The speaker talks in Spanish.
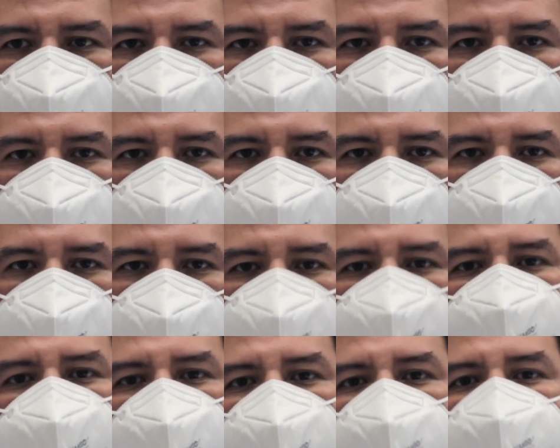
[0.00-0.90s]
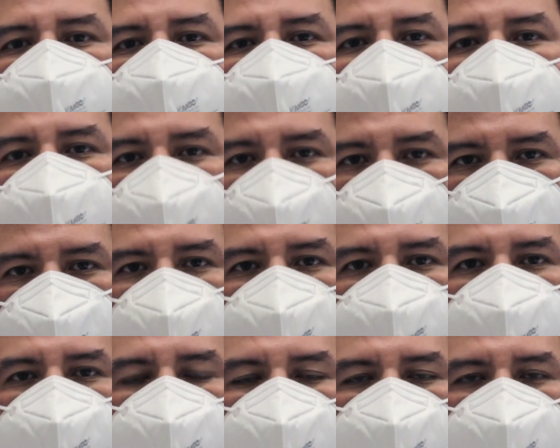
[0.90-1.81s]
y después me
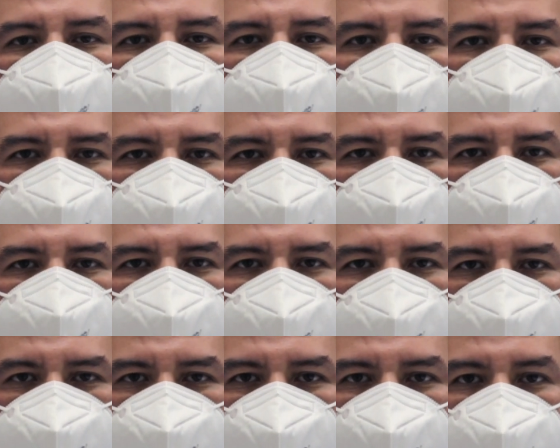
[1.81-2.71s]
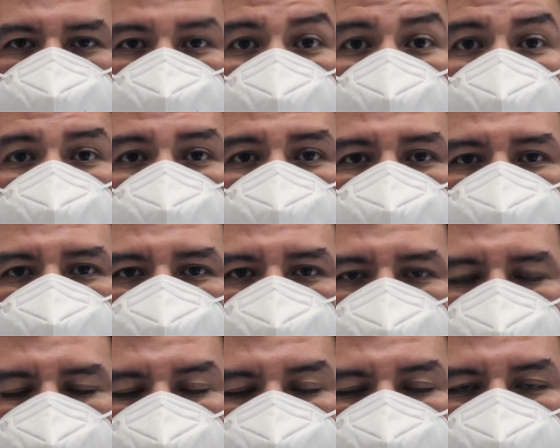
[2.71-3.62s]
promueven como gerente de operaciones del área de
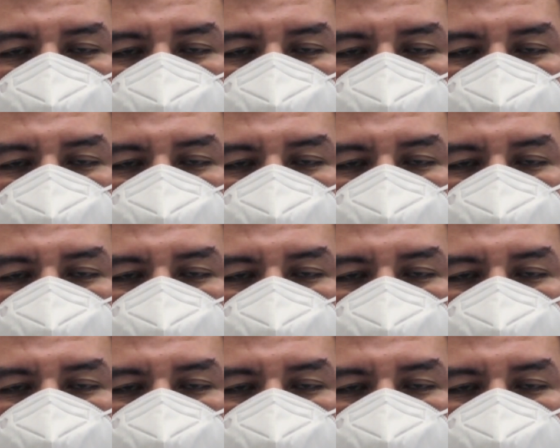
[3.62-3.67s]
torque.